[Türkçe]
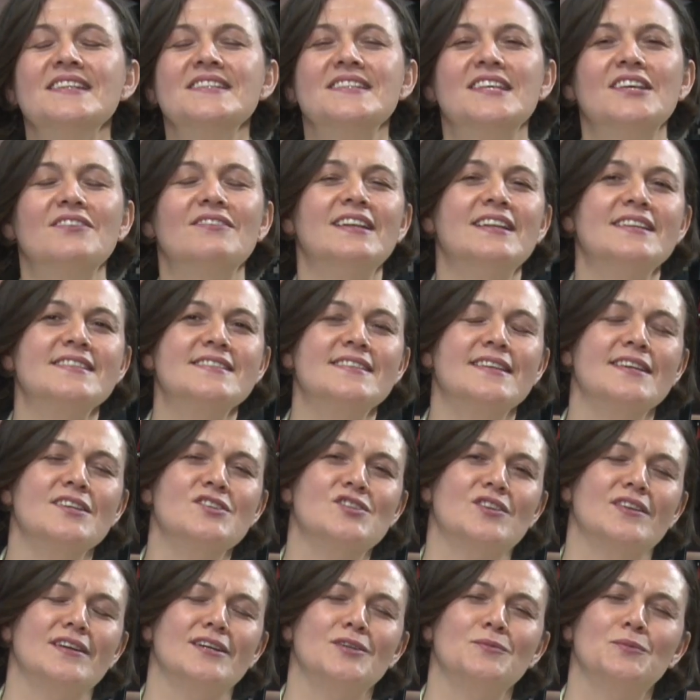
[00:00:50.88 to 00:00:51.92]
Sevgili
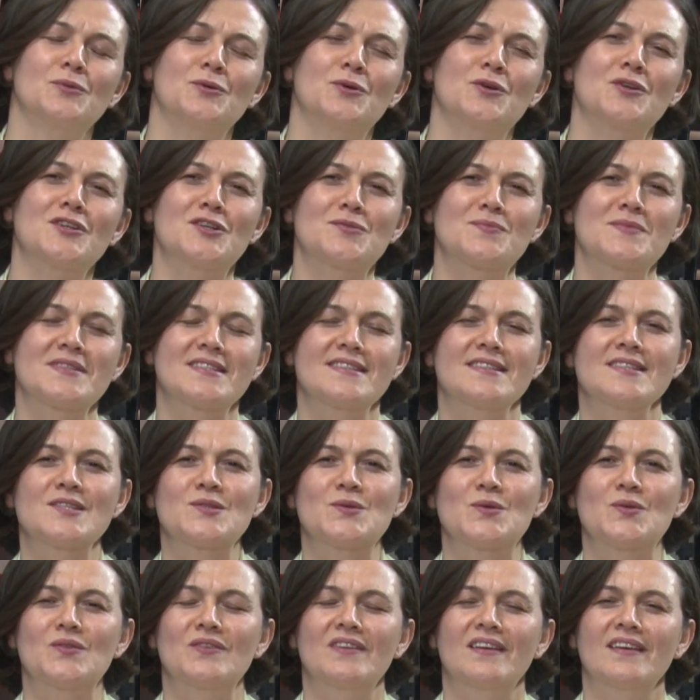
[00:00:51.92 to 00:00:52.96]
izleyiciler programımızın
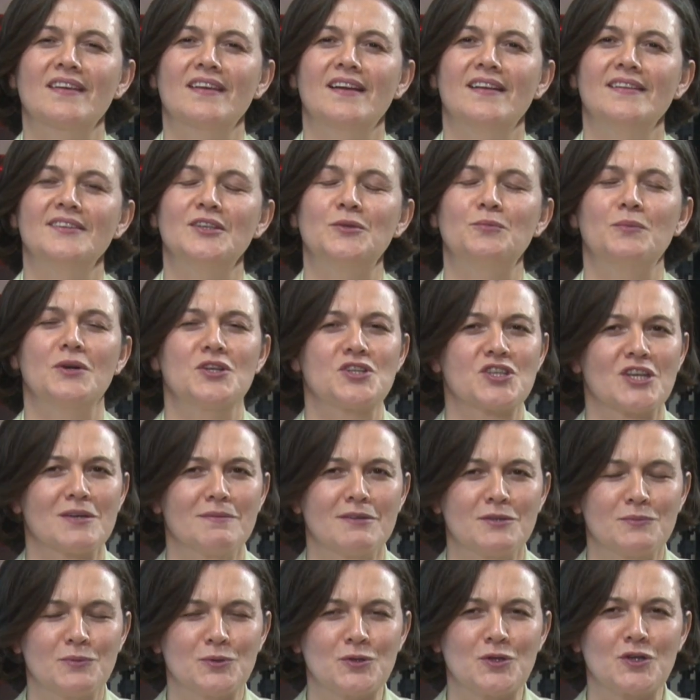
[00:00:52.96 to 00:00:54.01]
sonuna geldik. Başka
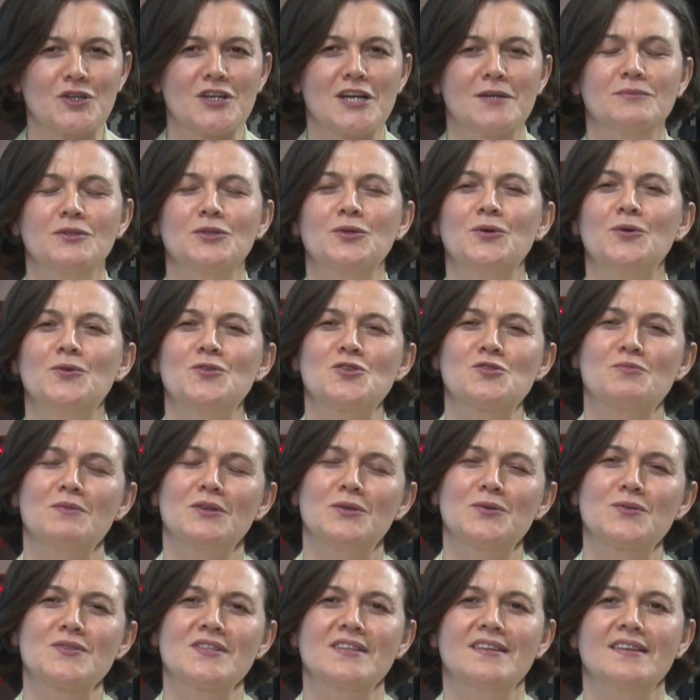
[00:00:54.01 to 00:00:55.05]
bir programda
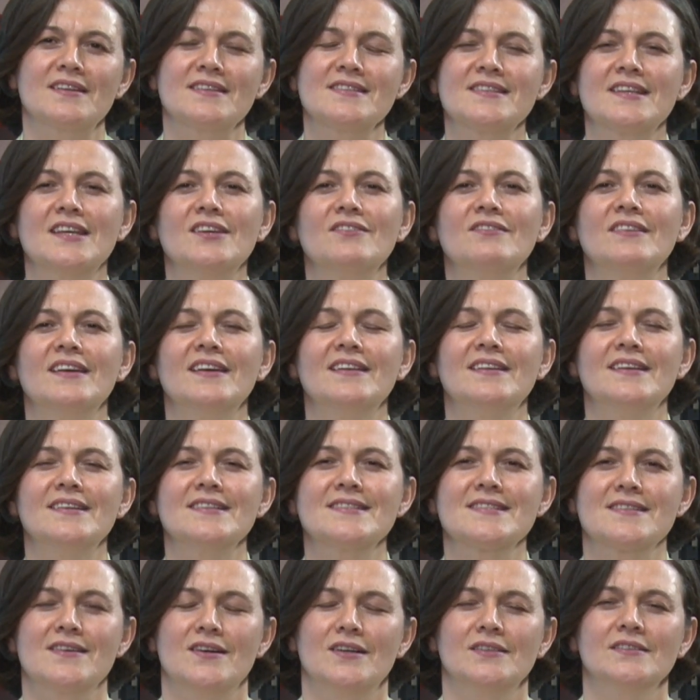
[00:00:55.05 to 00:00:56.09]
görüşmek üzere. Sevgiyle,
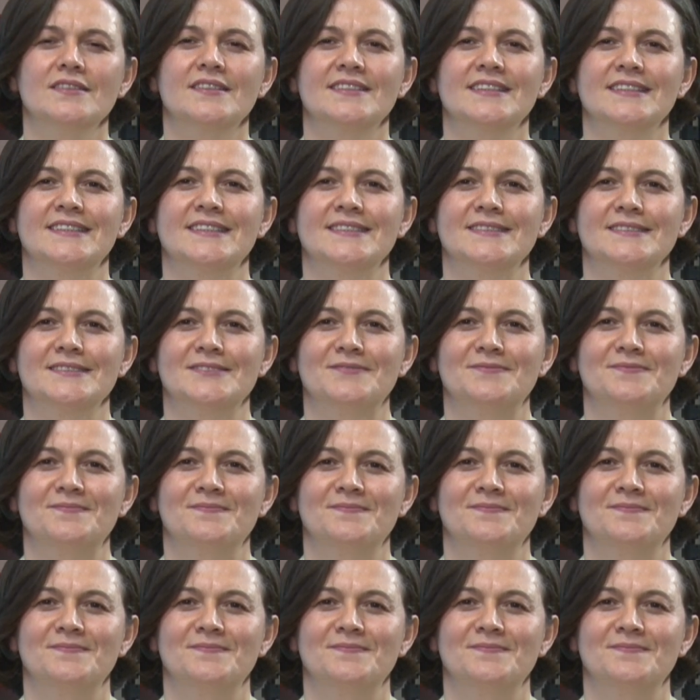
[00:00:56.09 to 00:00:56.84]
sağlıkla kalın.